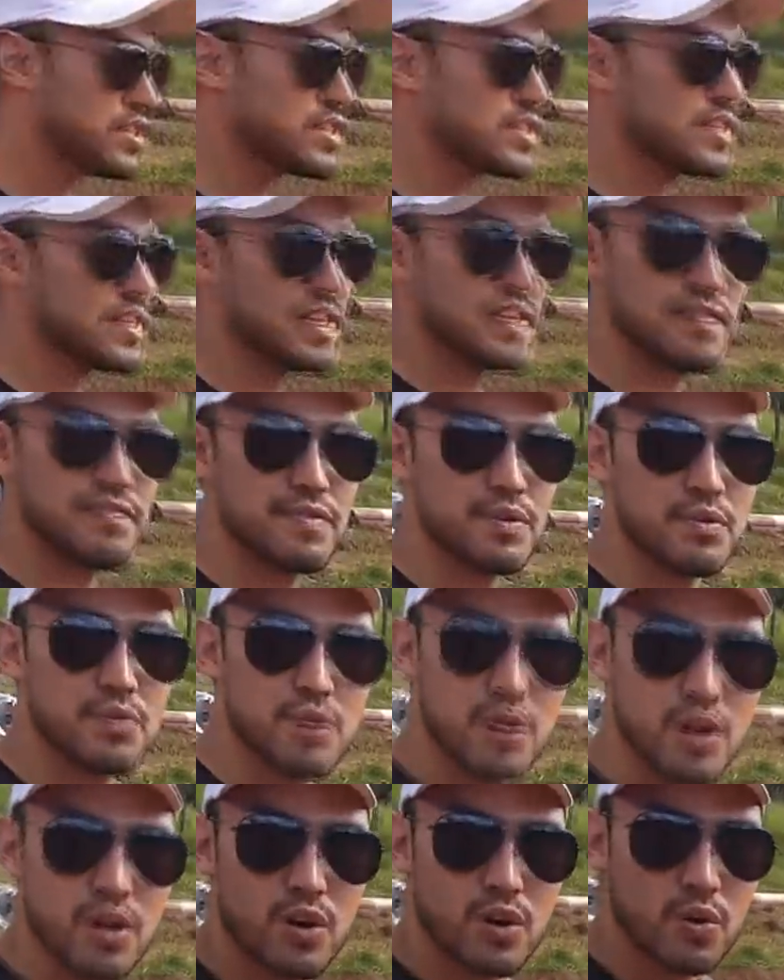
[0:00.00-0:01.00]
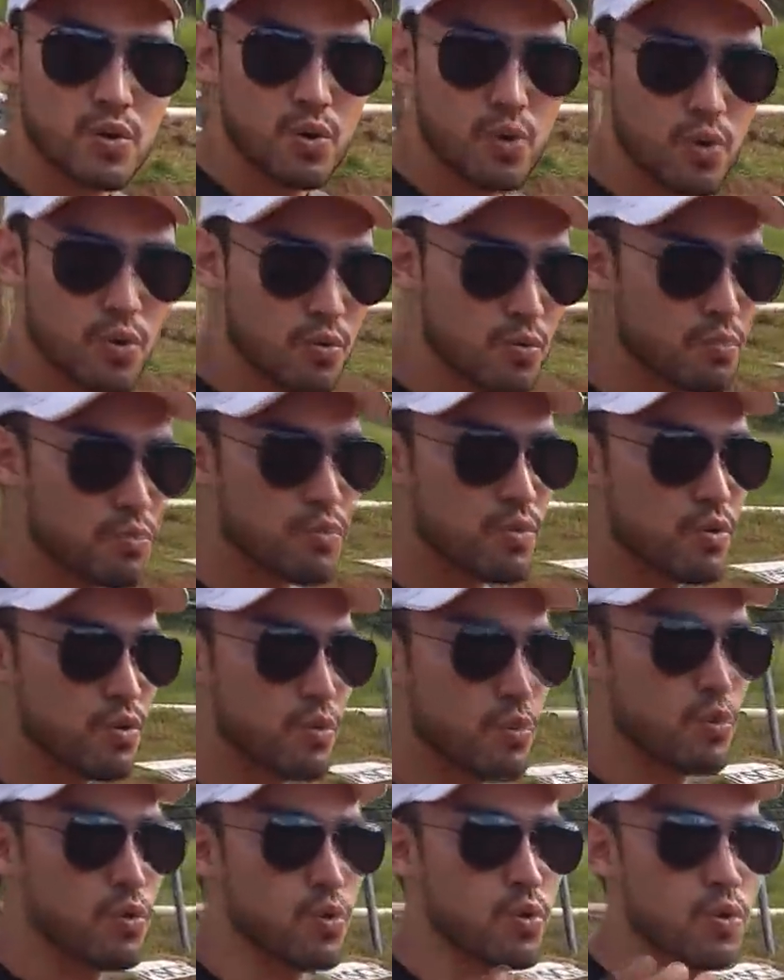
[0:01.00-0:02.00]
desnível com
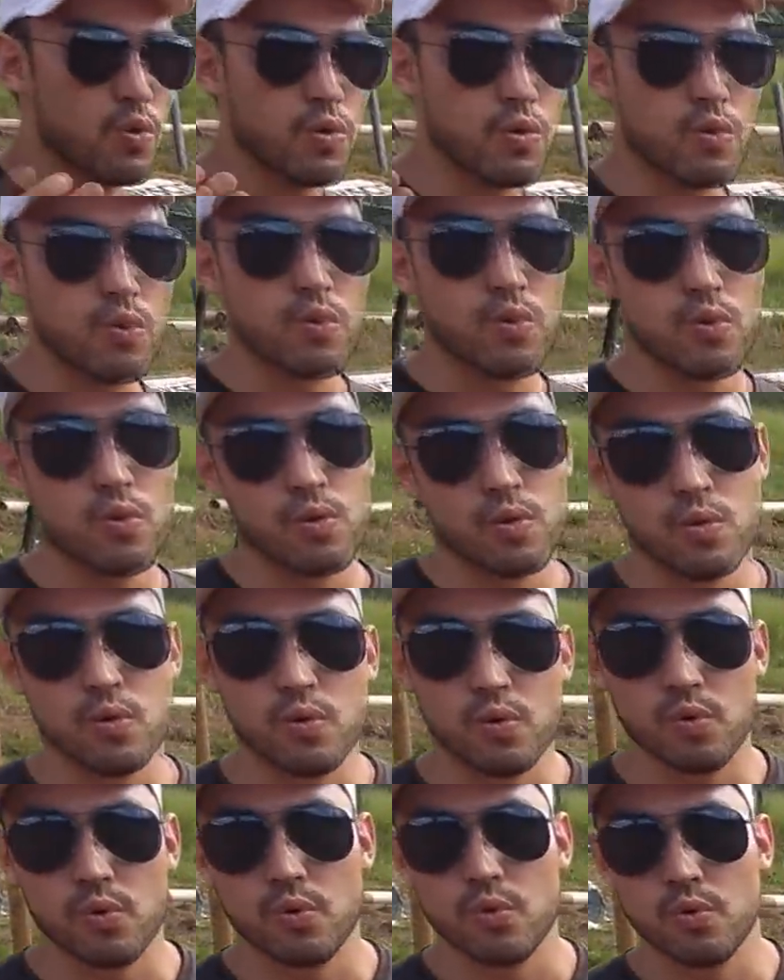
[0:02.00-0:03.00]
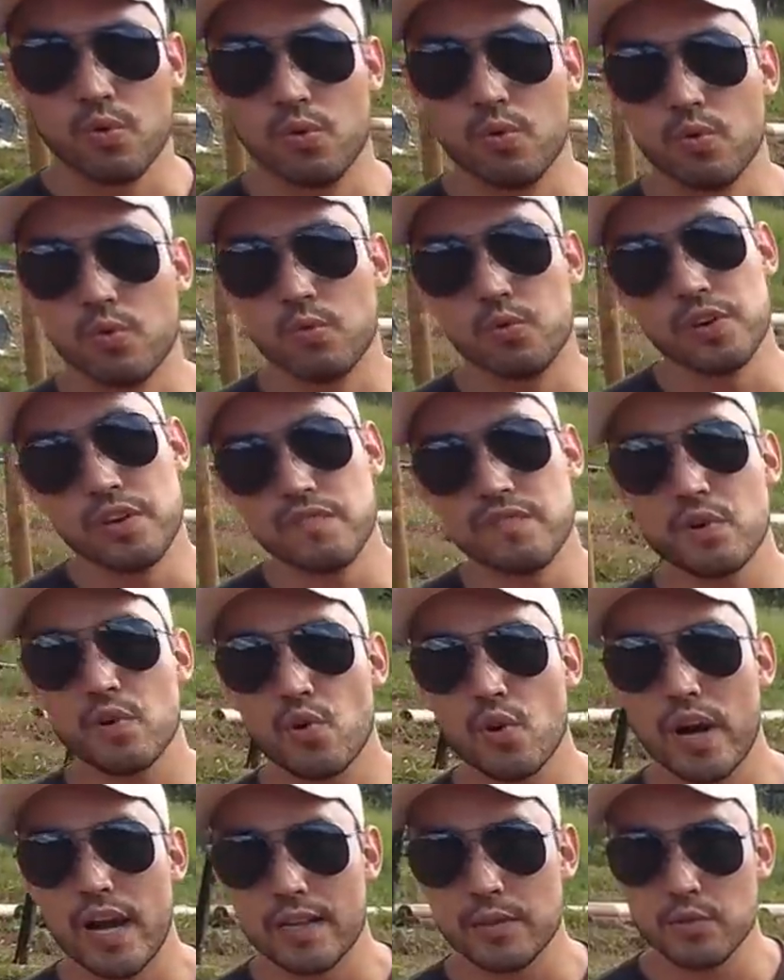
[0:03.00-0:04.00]
o, o nível
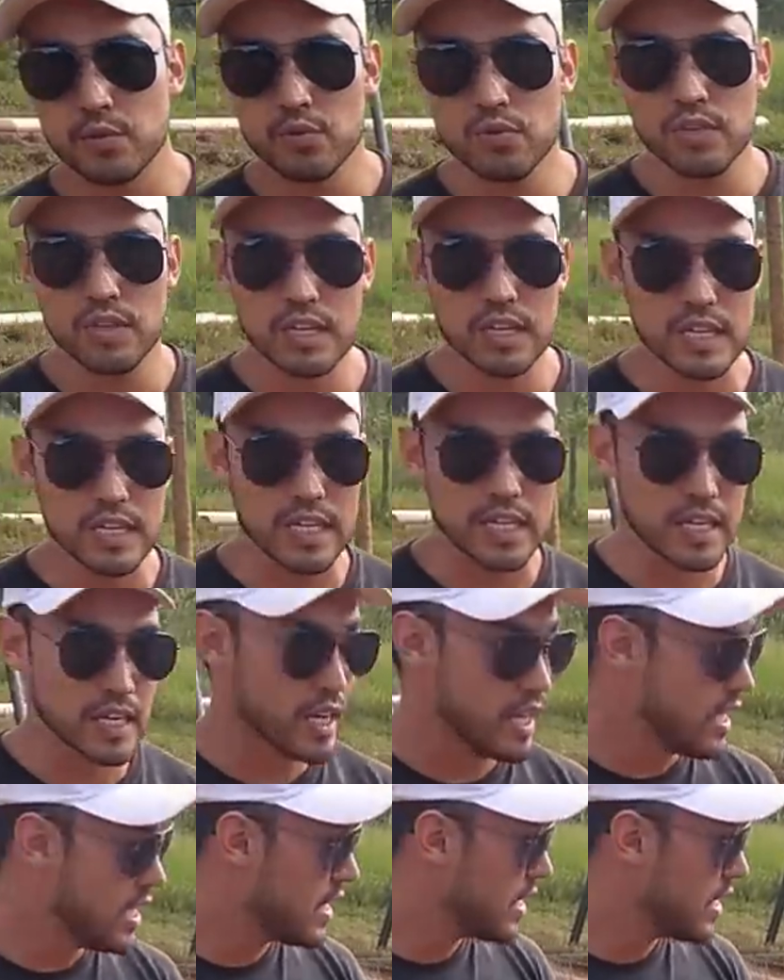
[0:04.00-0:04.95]
correto do tanque.